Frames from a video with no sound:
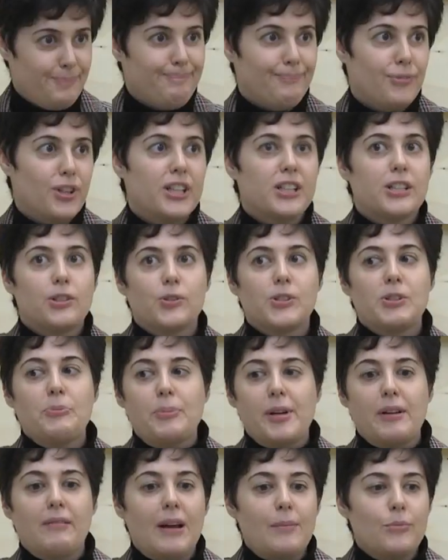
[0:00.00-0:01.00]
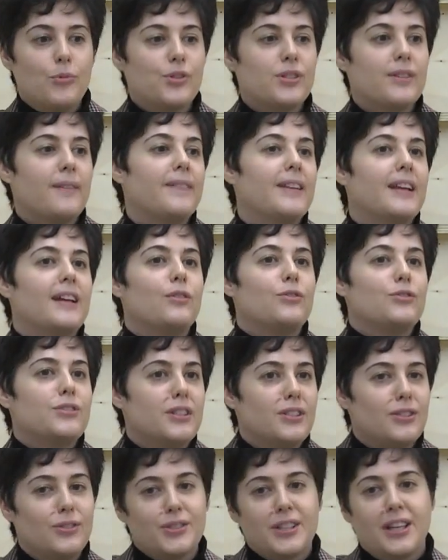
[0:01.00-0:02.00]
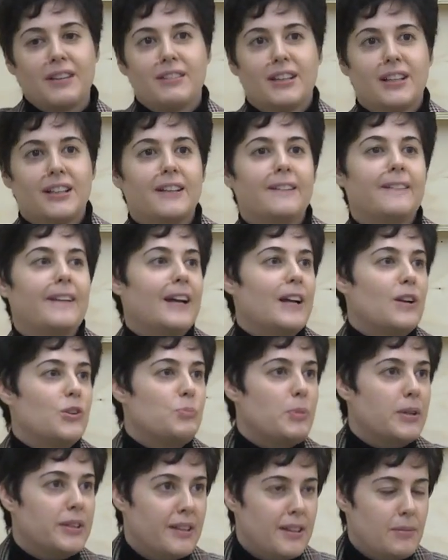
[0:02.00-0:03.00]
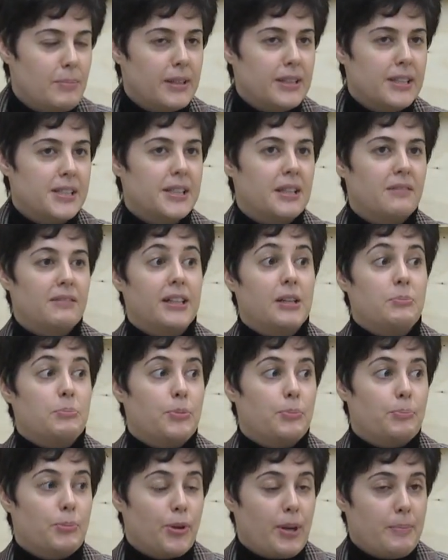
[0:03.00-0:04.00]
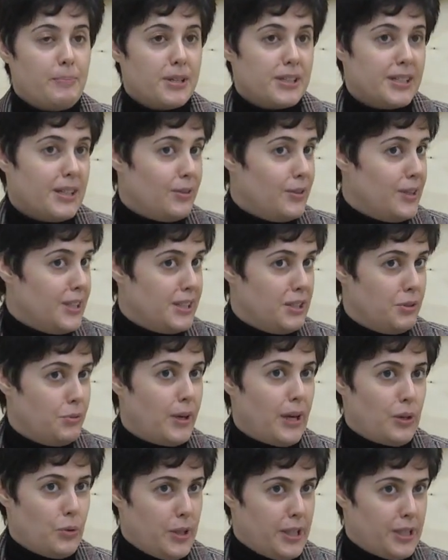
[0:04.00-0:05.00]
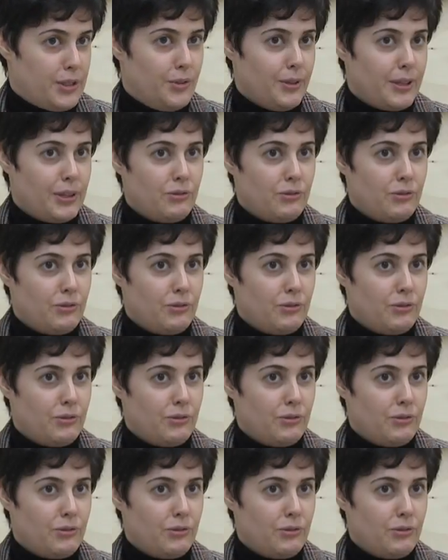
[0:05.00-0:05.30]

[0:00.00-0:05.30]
porque si no siempre hablamos de los niños que vienen, de los participantes que vienen, pero ¿qué pasa con las educadoras? No?